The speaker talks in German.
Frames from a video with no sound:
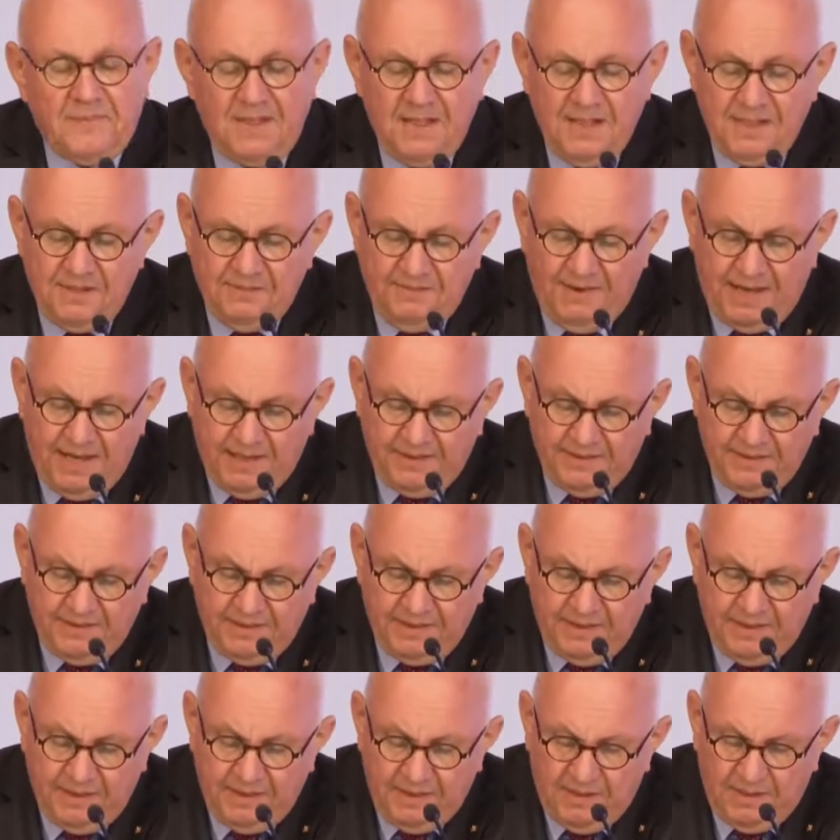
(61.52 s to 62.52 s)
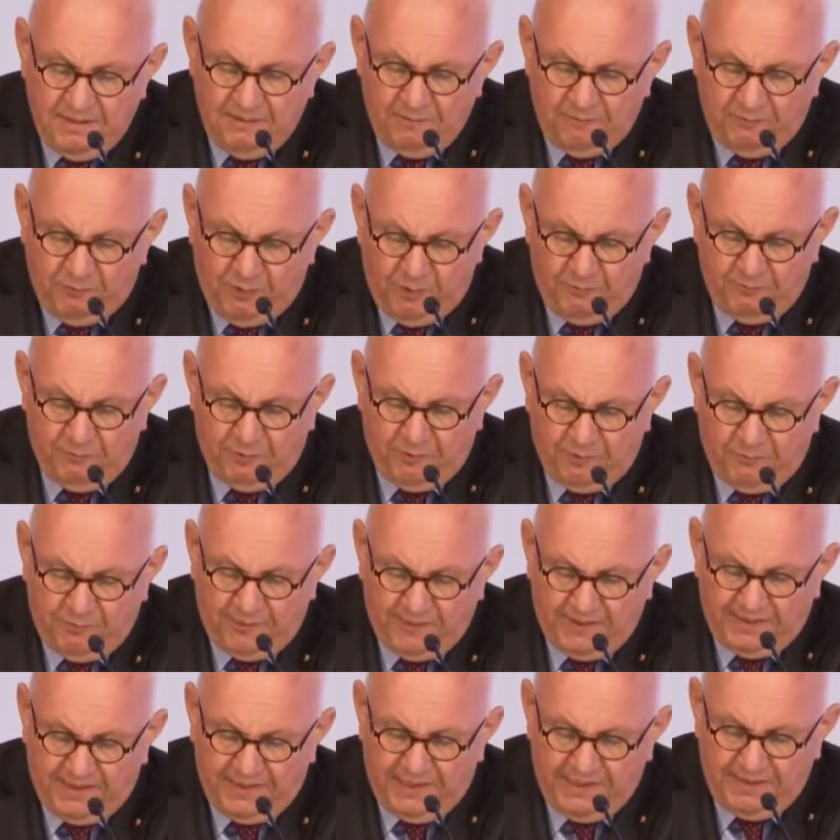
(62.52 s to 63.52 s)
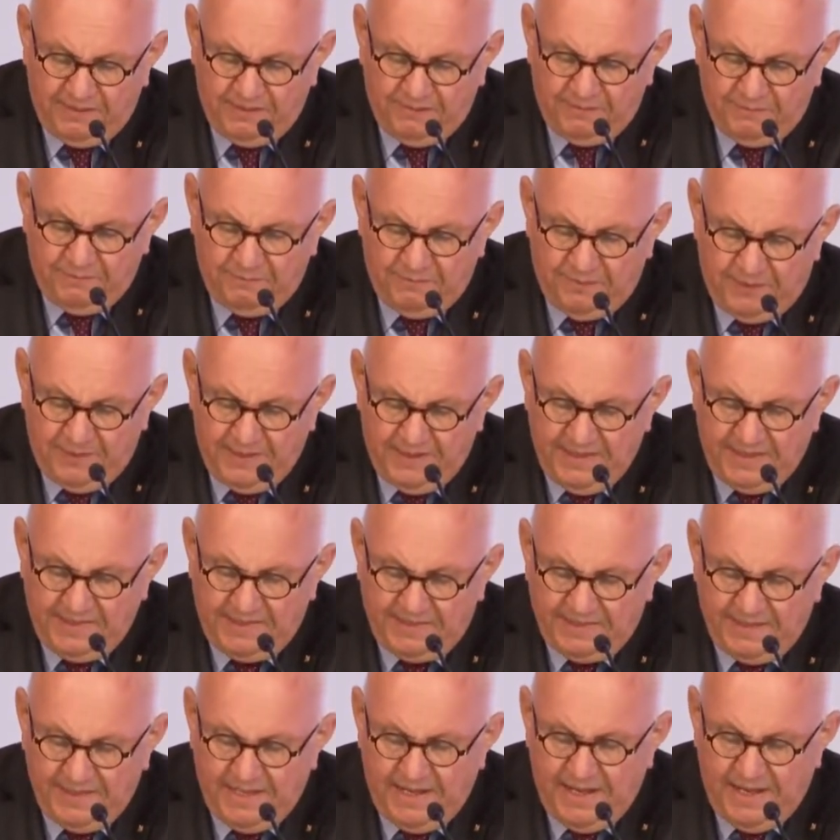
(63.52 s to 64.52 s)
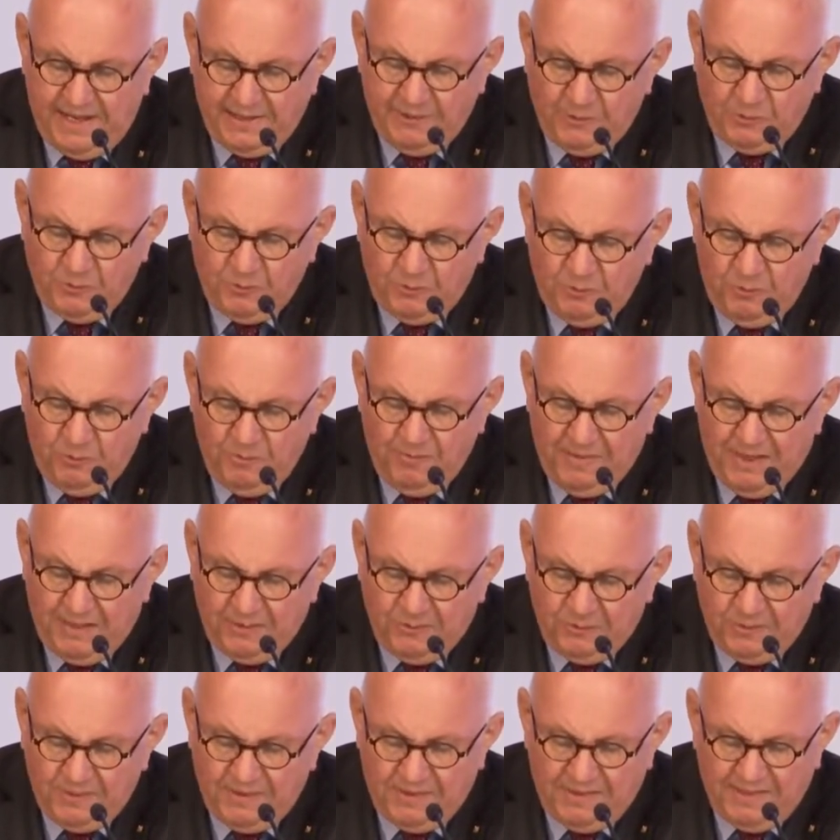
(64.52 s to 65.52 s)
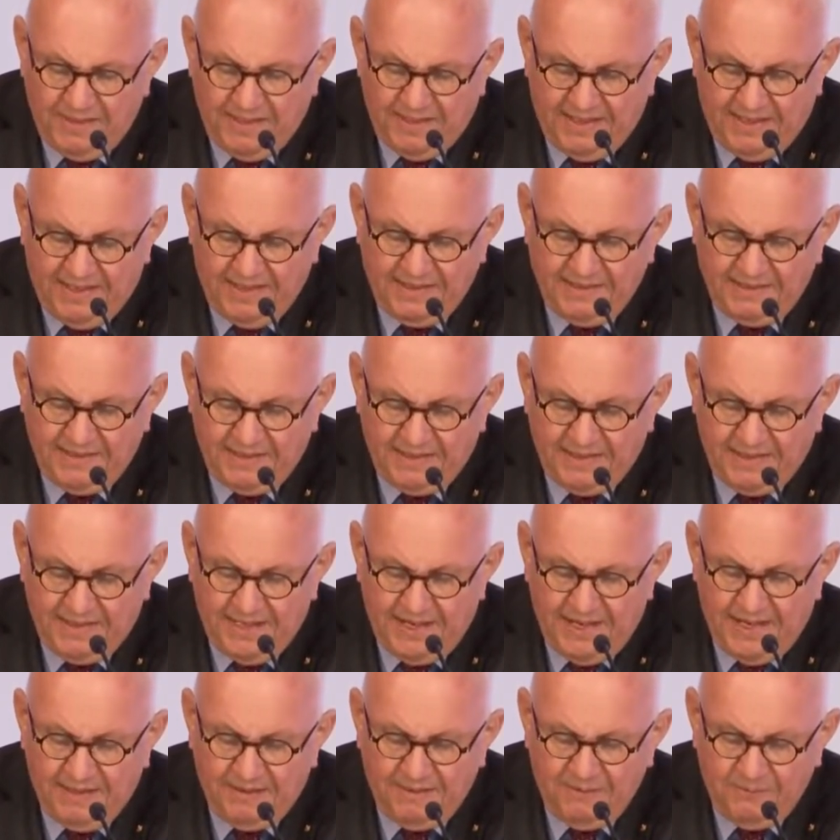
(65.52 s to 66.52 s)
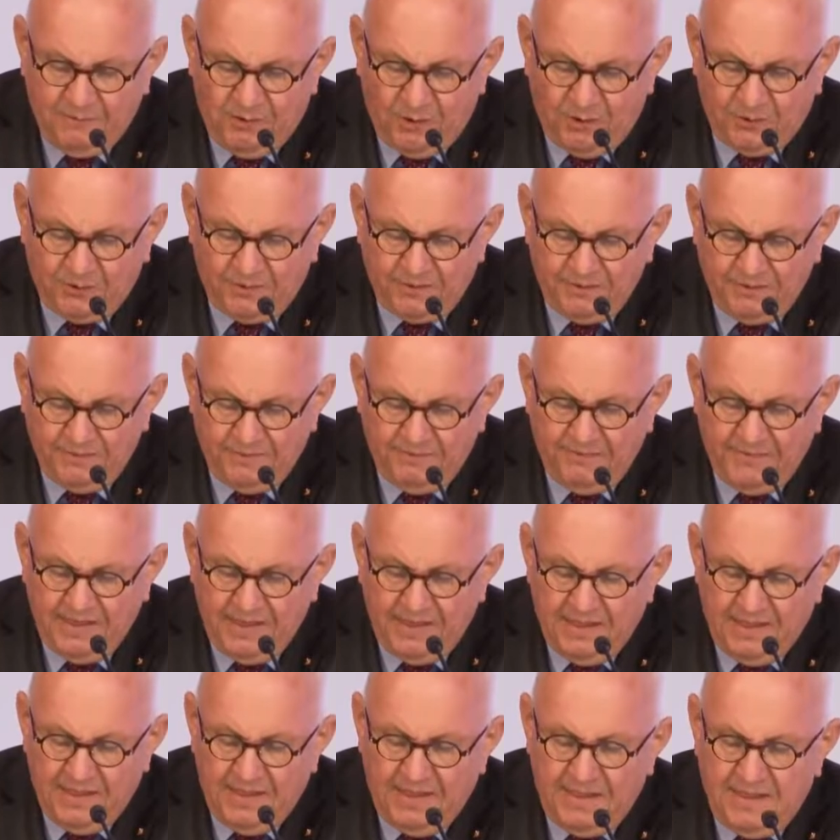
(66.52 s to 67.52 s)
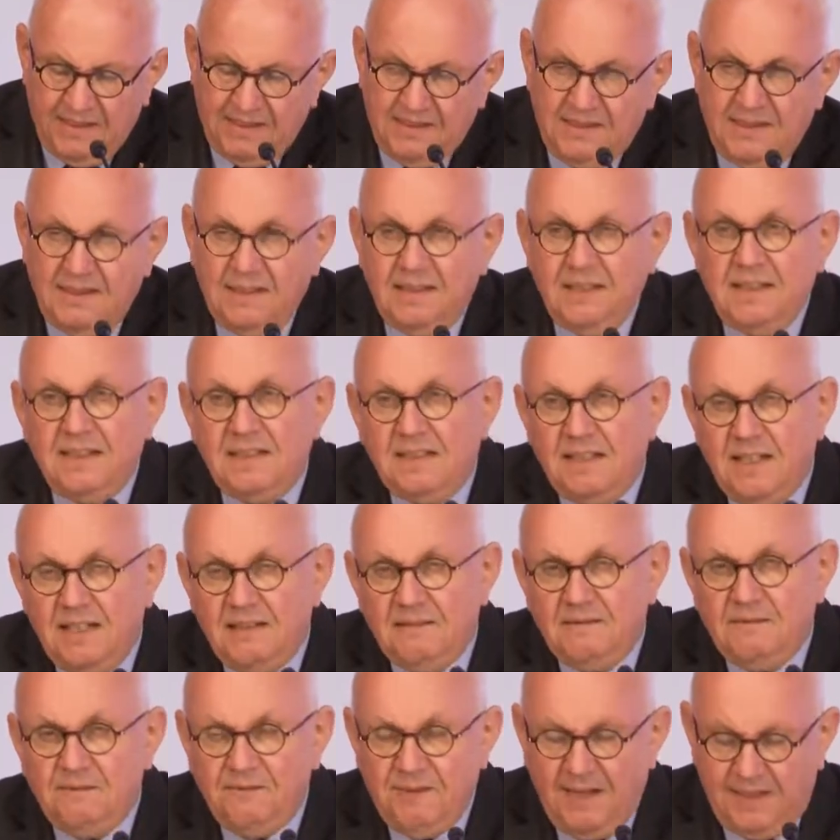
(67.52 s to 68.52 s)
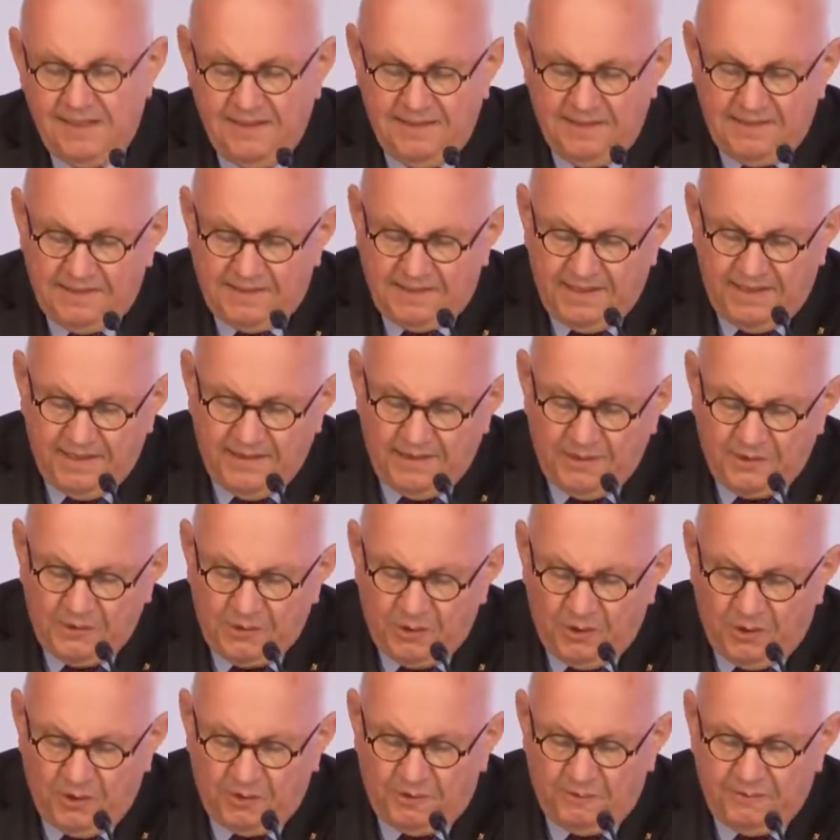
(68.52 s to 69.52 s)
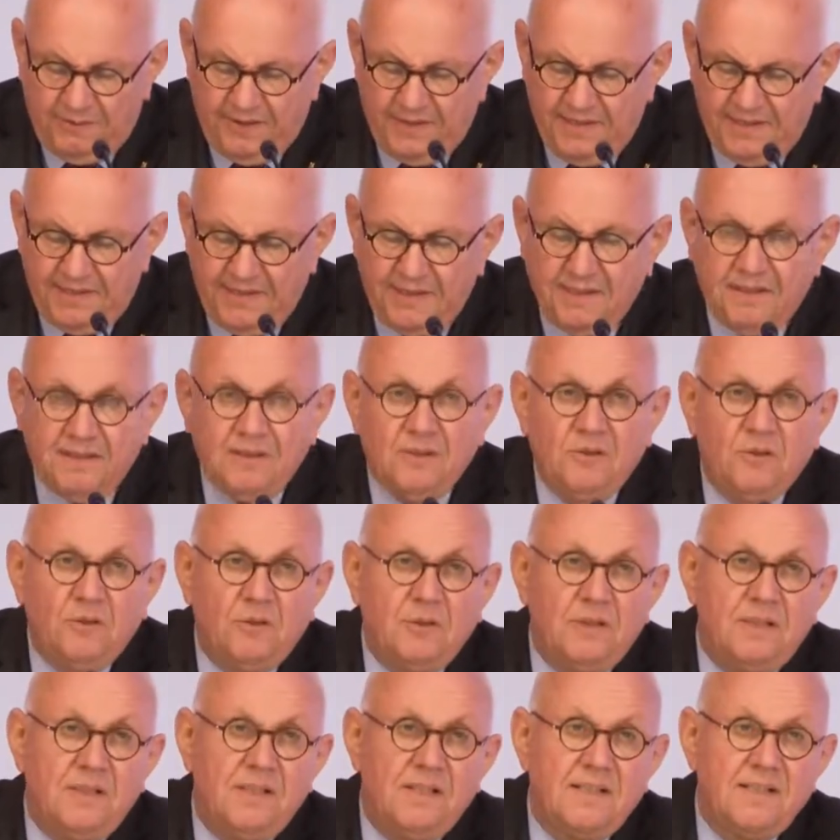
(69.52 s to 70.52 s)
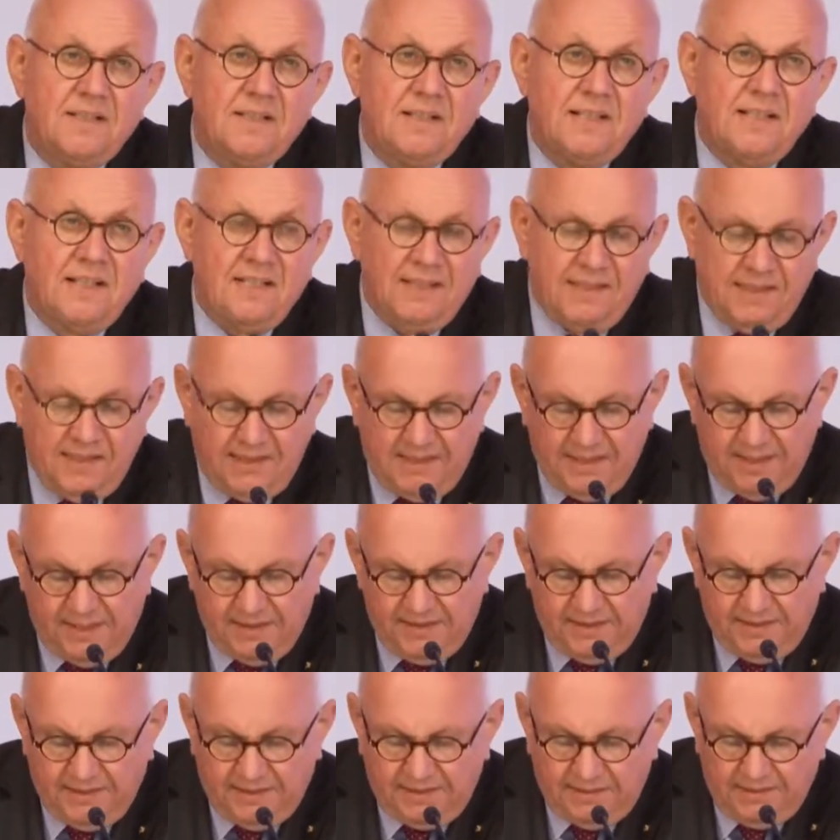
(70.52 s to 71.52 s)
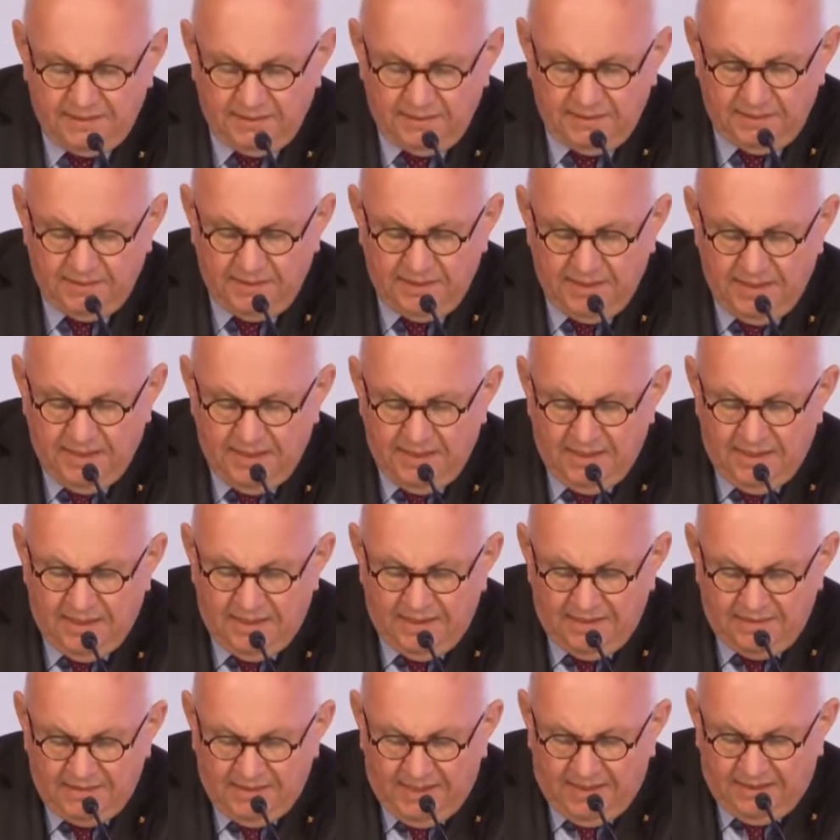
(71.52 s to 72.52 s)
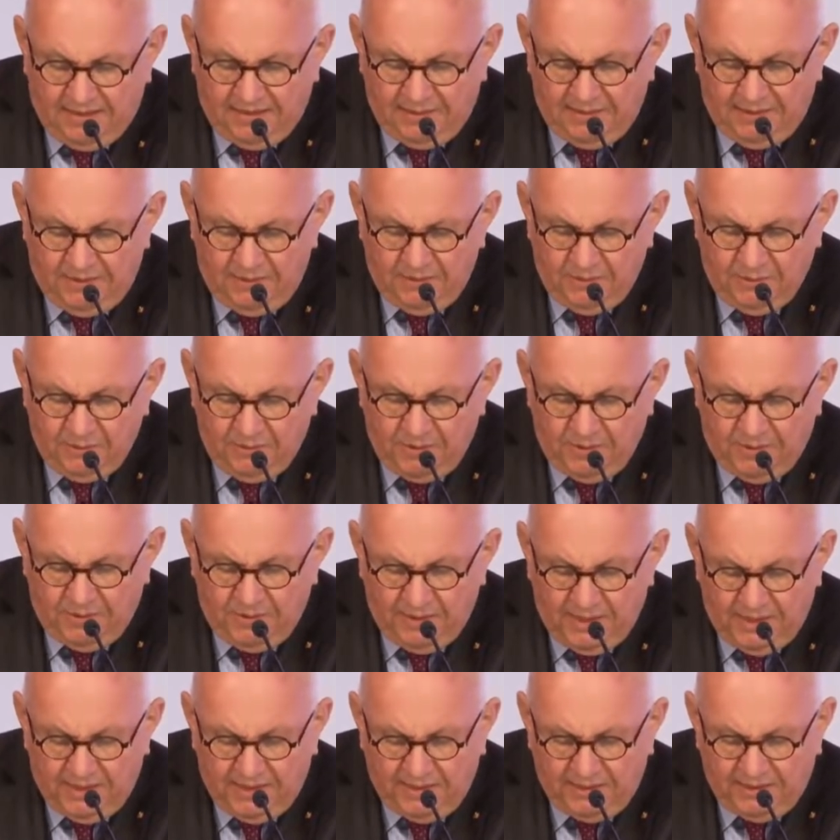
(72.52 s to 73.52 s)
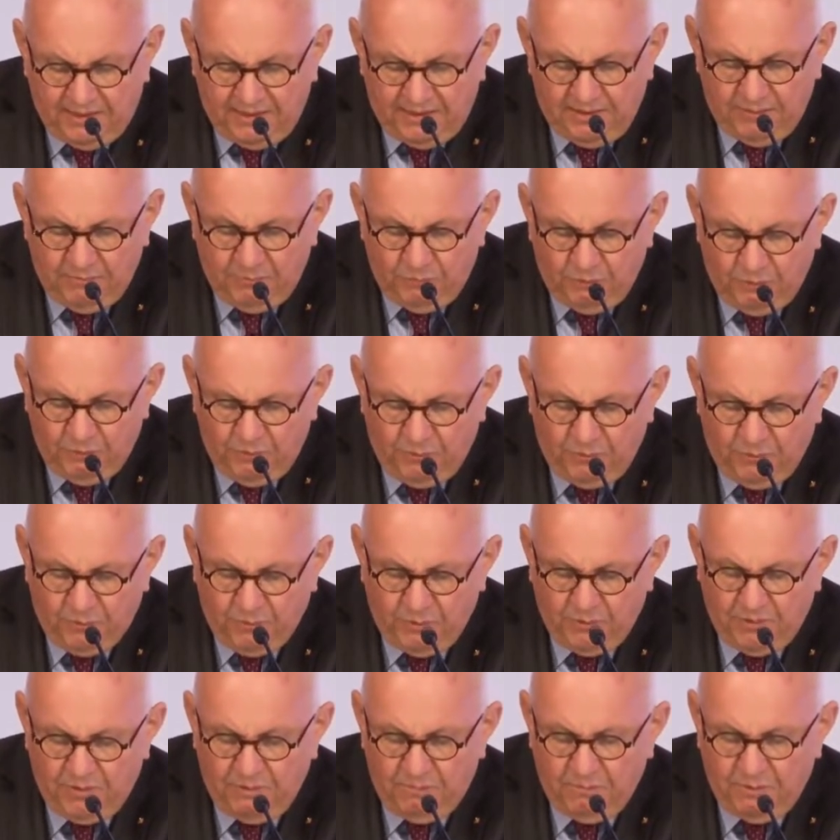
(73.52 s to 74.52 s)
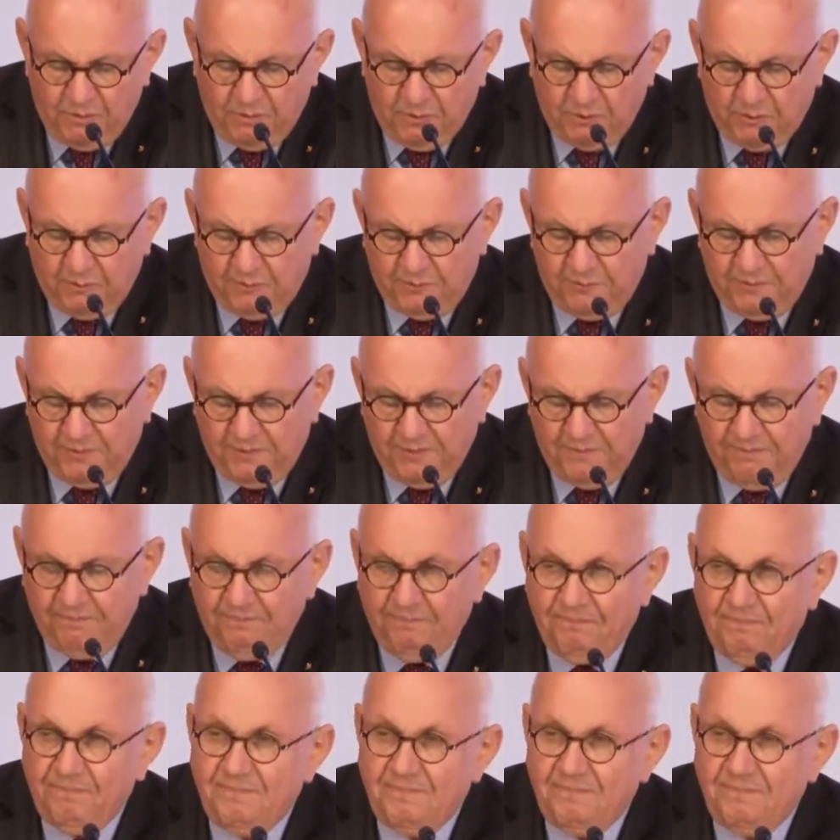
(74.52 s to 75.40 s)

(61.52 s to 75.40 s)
Es waren Vorwürfe gegen Frau Nestler anonym an uns herangetragen worden, die jedenfalls einer sorgfältigen und sehr detaillierten sachlichen und auch rechtlichen Prüfung bedurften.